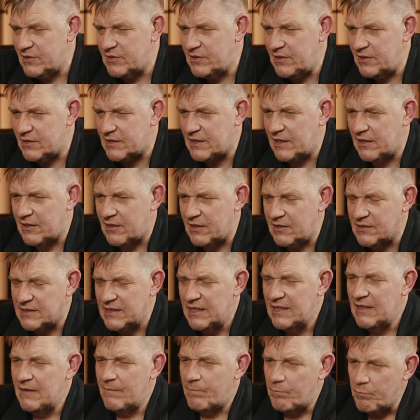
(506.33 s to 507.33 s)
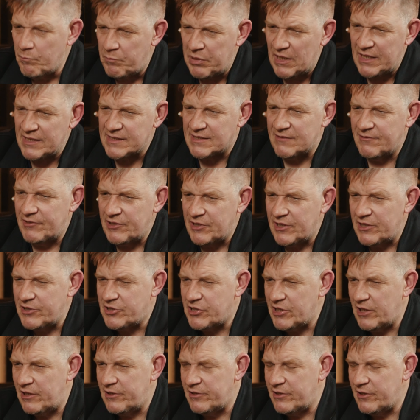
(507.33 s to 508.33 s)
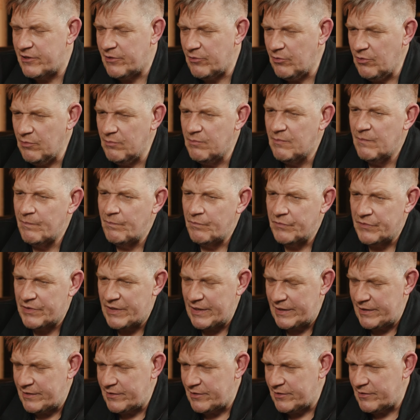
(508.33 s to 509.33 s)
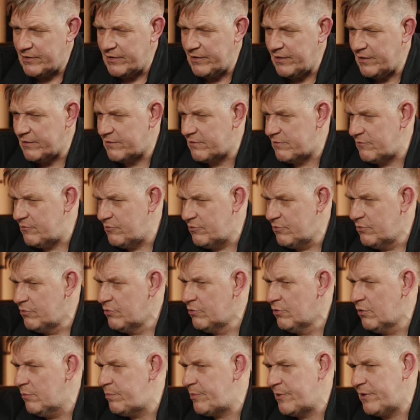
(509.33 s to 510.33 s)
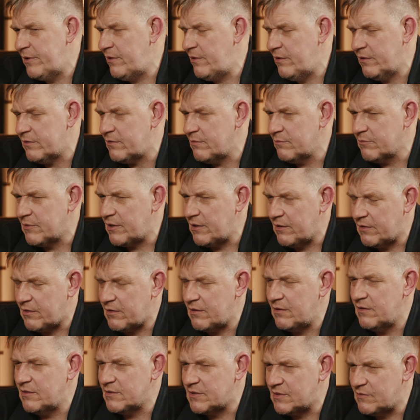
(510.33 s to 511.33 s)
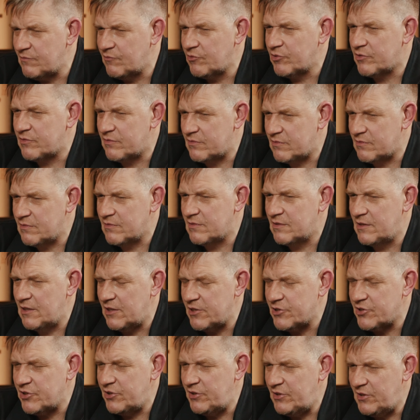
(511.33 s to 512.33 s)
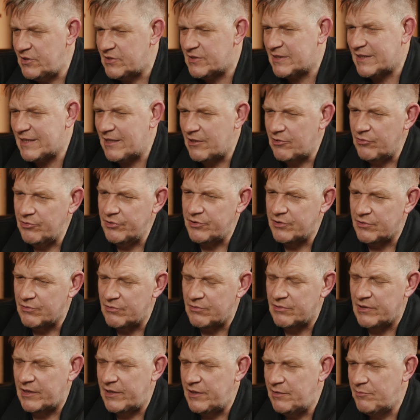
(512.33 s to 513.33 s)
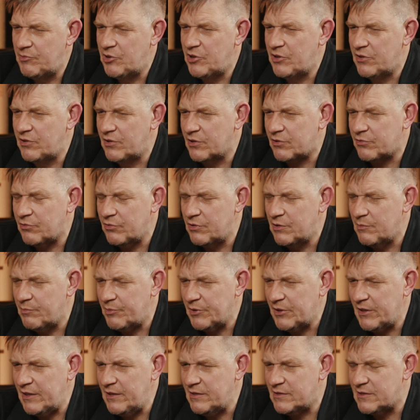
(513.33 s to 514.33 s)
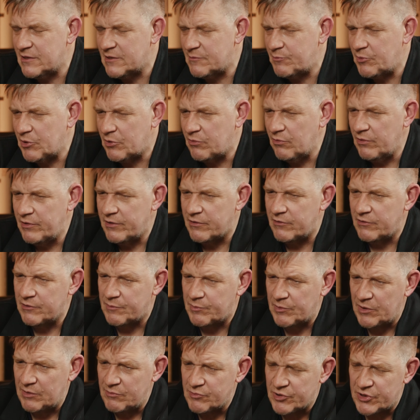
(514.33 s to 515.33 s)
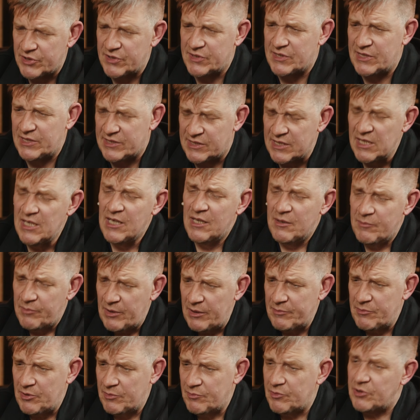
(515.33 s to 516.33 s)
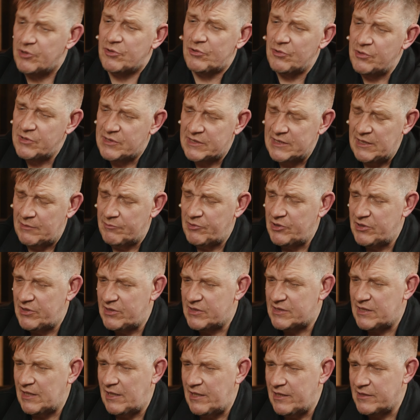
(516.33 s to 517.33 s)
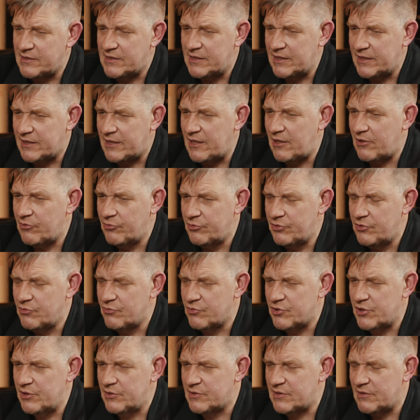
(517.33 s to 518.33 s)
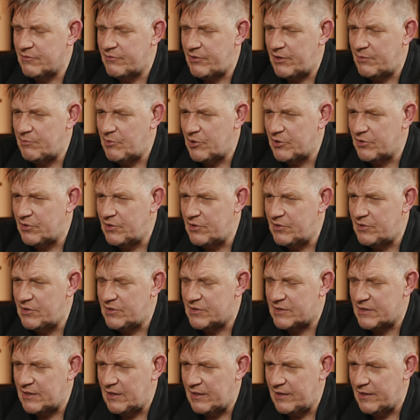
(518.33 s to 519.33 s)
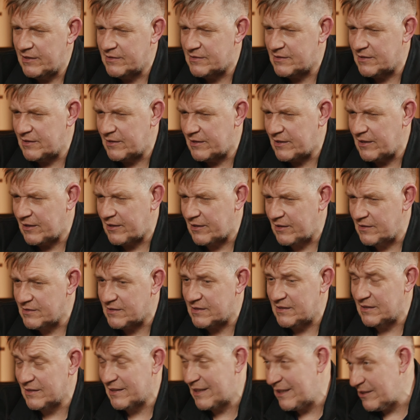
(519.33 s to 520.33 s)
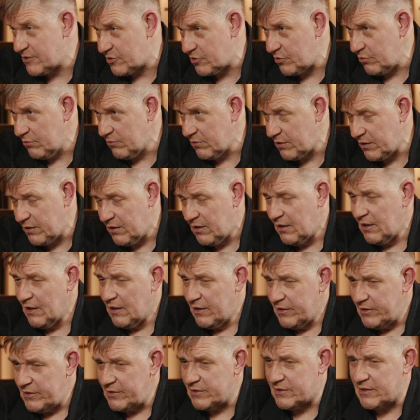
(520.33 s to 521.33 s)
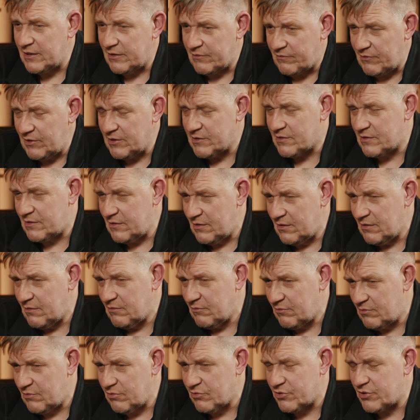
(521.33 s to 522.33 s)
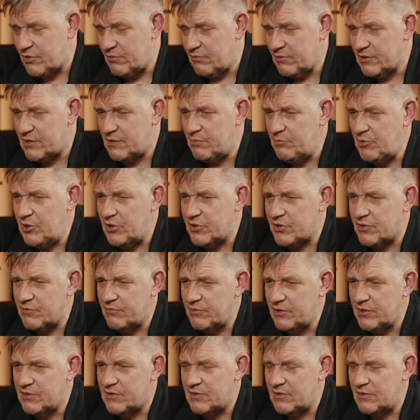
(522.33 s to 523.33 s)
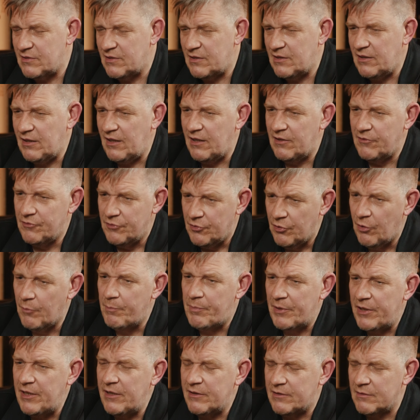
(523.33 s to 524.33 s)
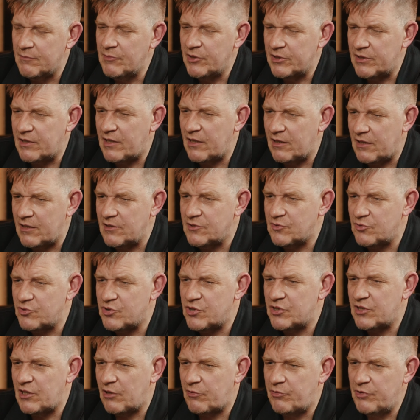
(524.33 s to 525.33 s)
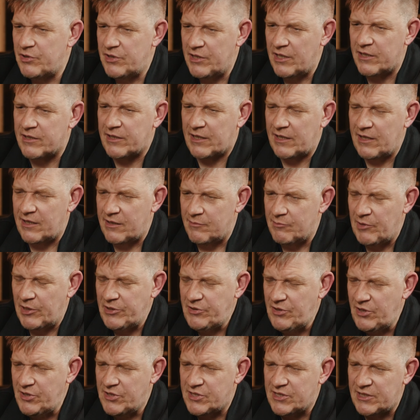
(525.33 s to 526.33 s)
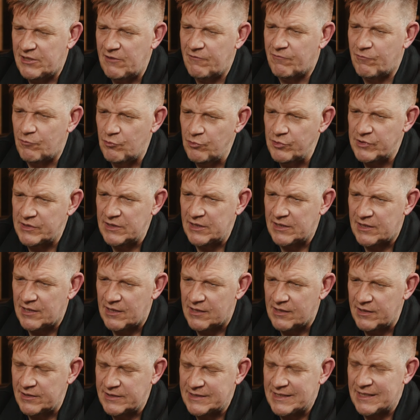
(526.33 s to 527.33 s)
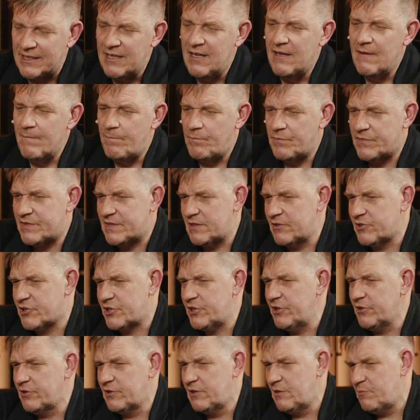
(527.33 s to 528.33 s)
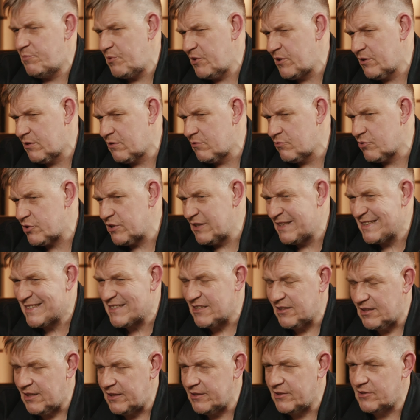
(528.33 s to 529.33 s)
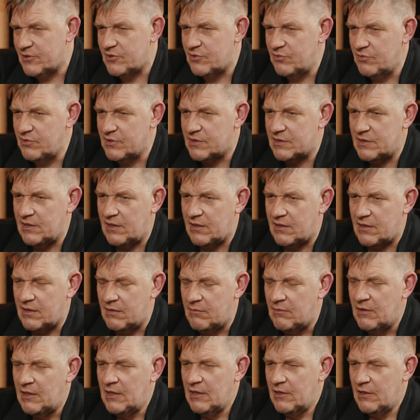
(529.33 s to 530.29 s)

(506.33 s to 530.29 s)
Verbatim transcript: Здесь как раз базовый начальный ром, Тринидад, но при этом как раз вот даже есть Корони, но на имени никто не пытается спекулировать, потому что здесь помимо той самой дистилляции Корони уже современные дистилляции как раз сангастуры, и соответственно то, что вот смешивается, да, но при этом это как раз очень такой яркий, ароматический, вкусный характер, совершенно не перегруженный сладостью и сахаром.